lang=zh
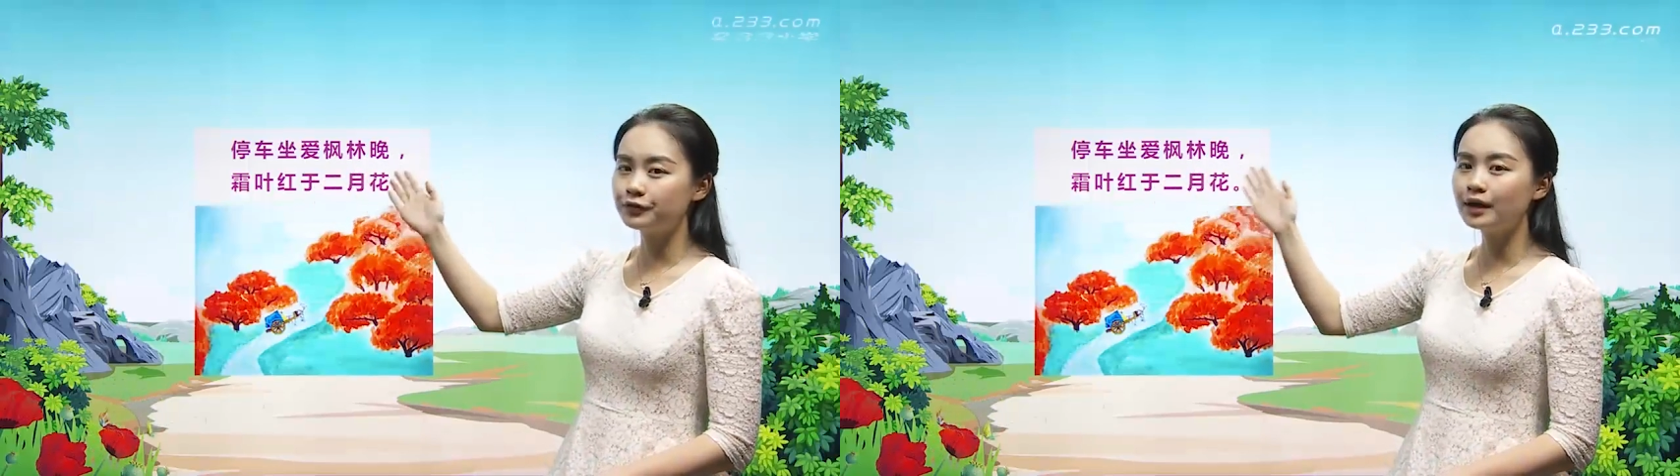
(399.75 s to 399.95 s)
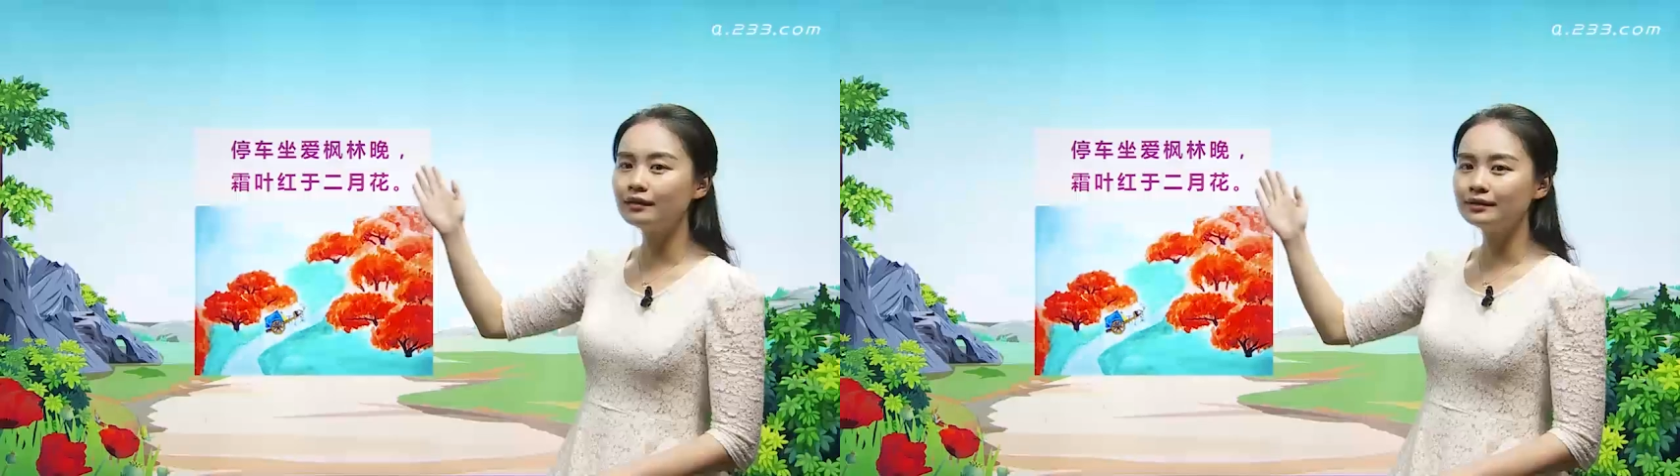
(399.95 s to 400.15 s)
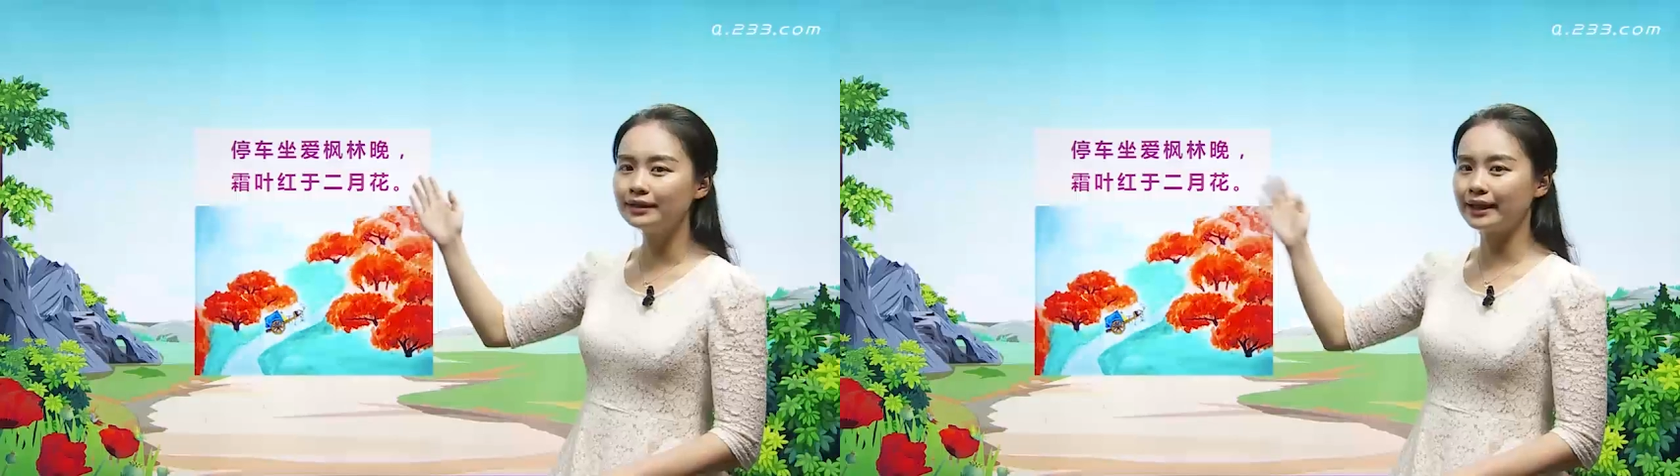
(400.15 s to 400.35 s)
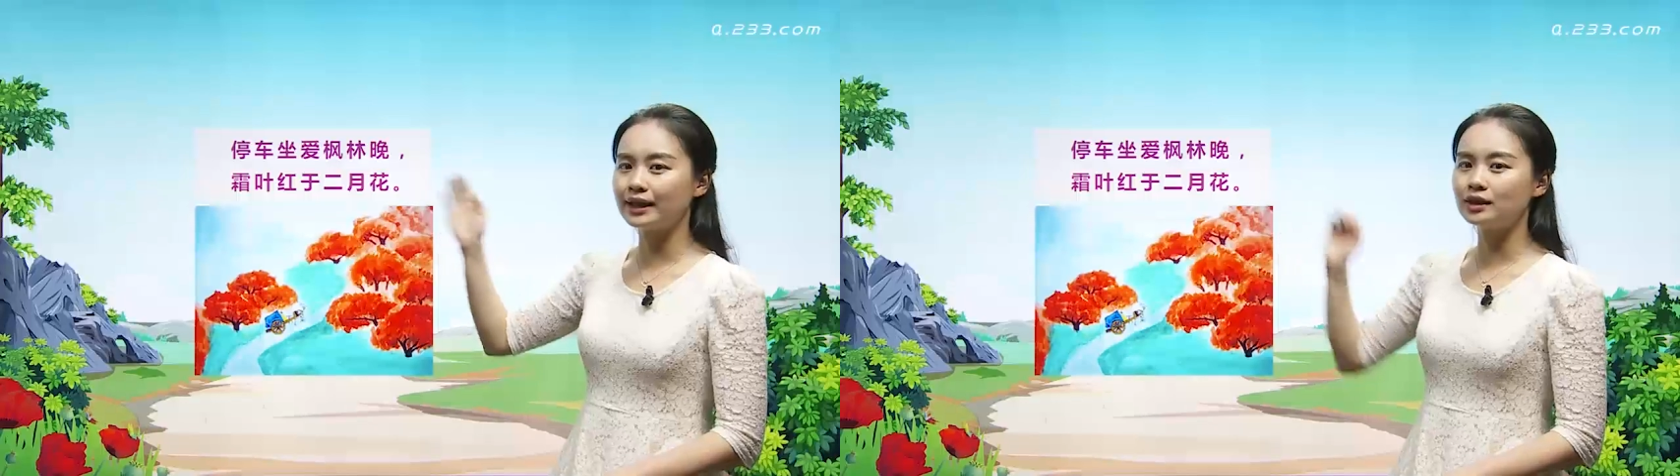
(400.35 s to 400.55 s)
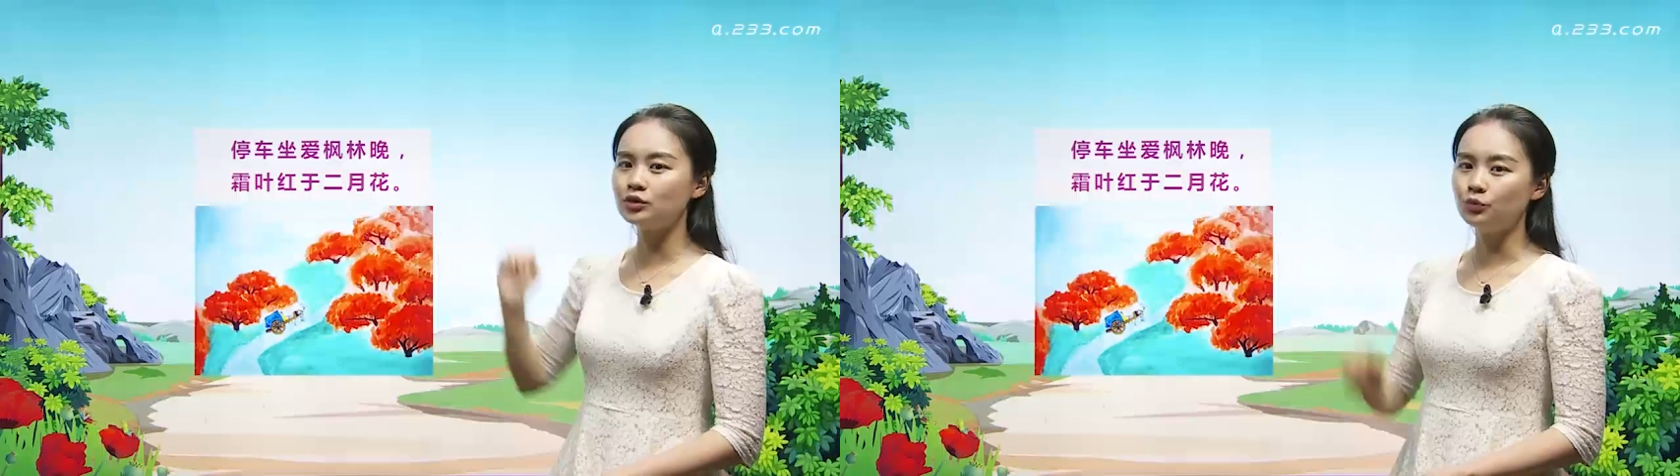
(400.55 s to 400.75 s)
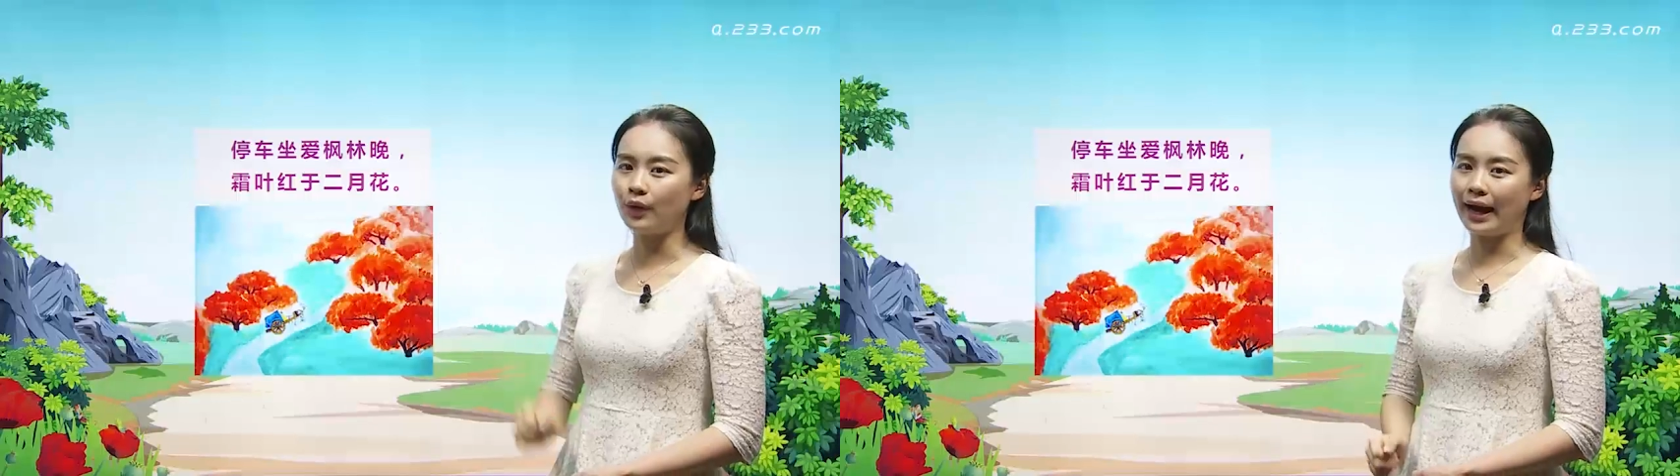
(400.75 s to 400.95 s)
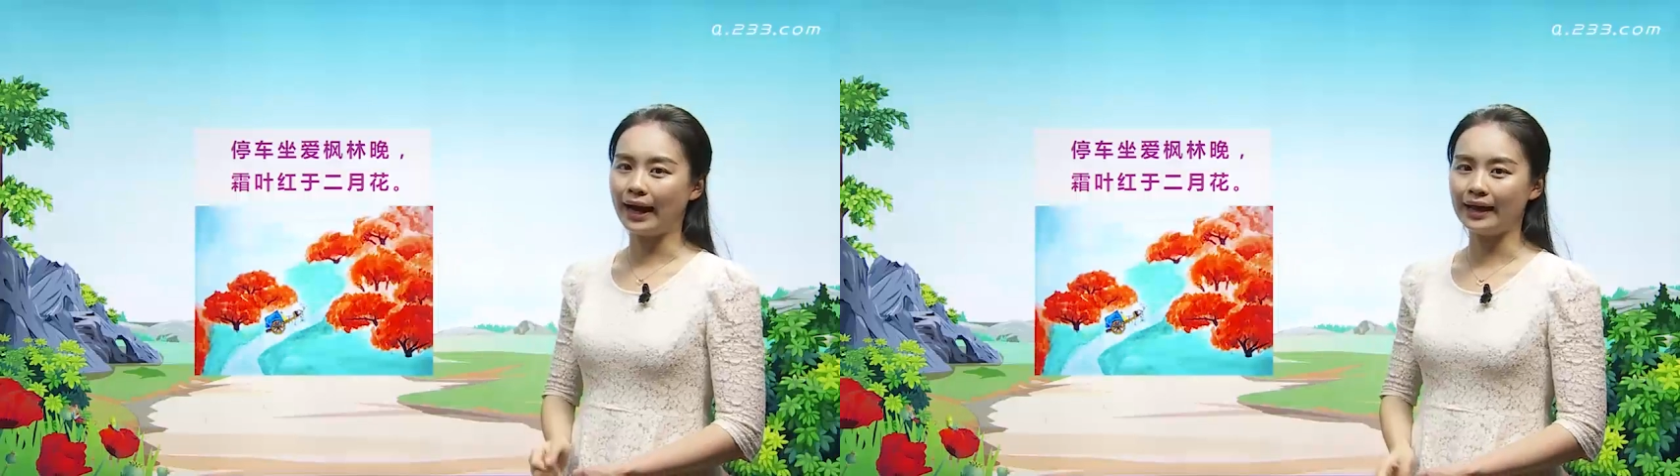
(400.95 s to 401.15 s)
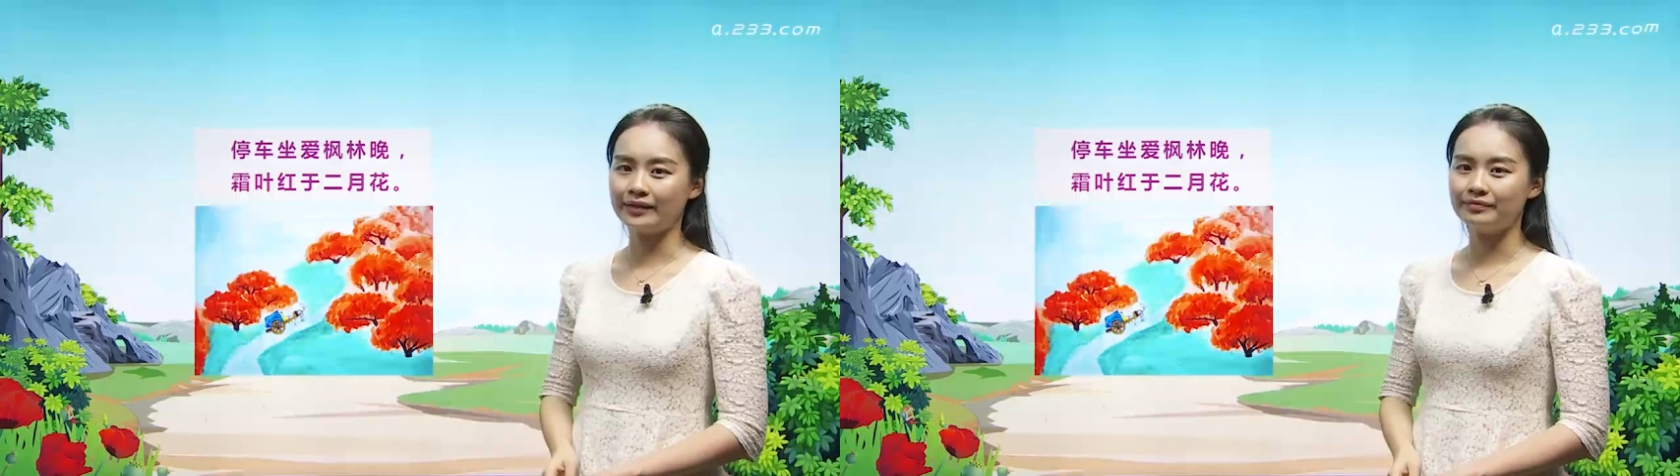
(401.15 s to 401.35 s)
枫林
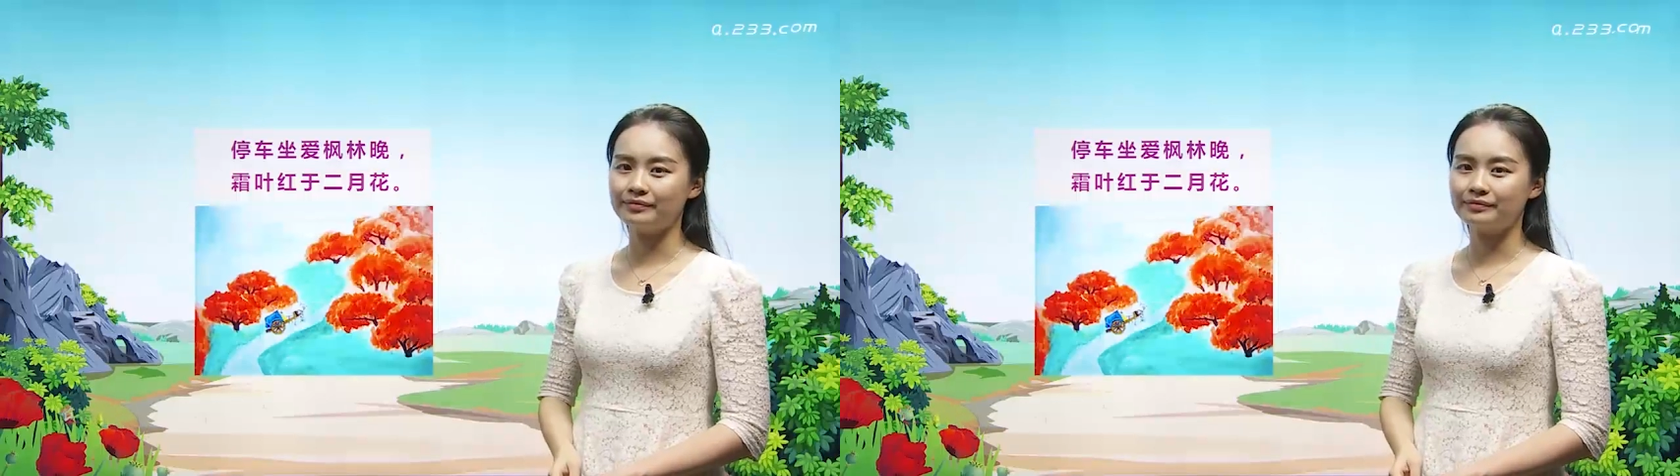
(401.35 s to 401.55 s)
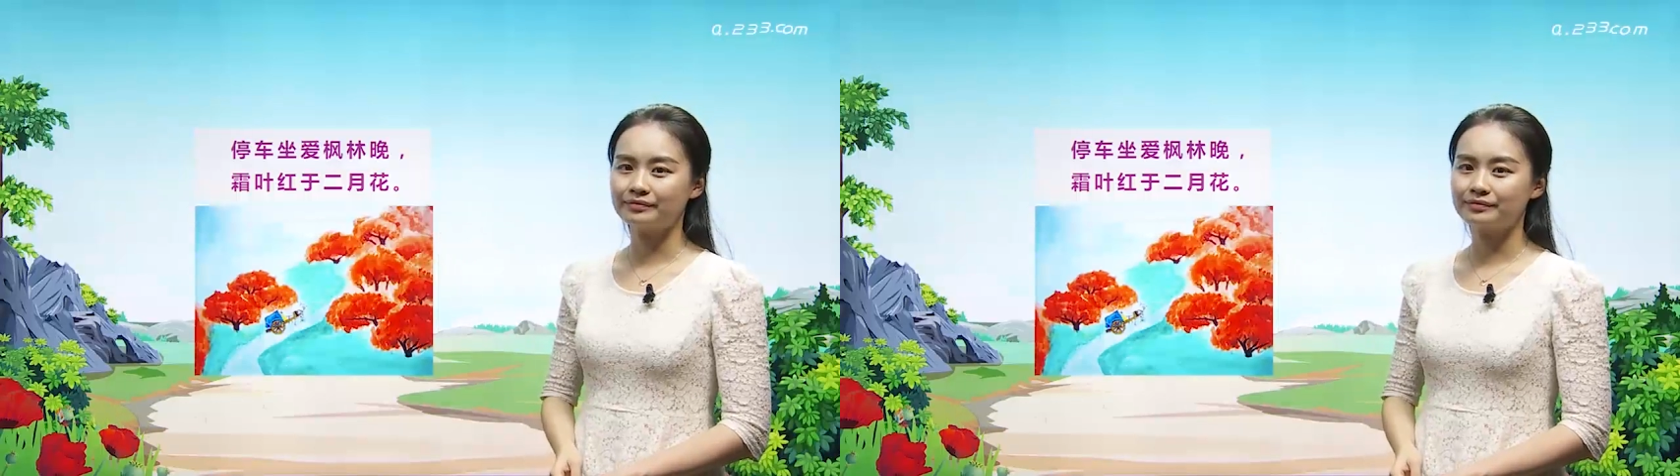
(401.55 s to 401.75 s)
晚，